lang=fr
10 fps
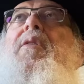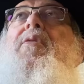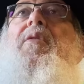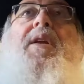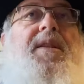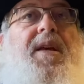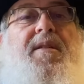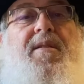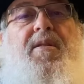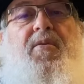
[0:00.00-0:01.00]
que, les
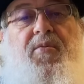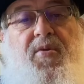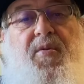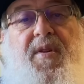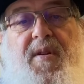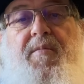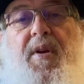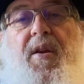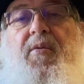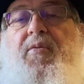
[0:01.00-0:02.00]
nazis ont tué 6
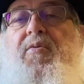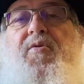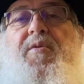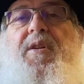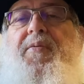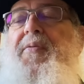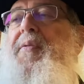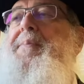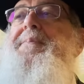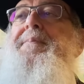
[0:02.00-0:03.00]
millions de
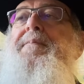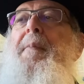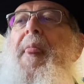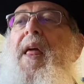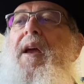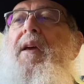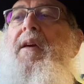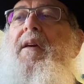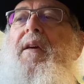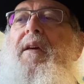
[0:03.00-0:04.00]
juifs.
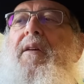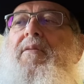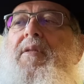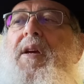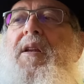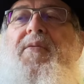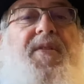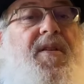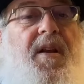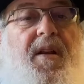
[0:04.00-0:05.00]
Et,
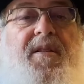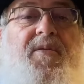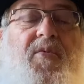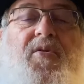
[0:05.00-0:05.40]
Livizel a dit, moi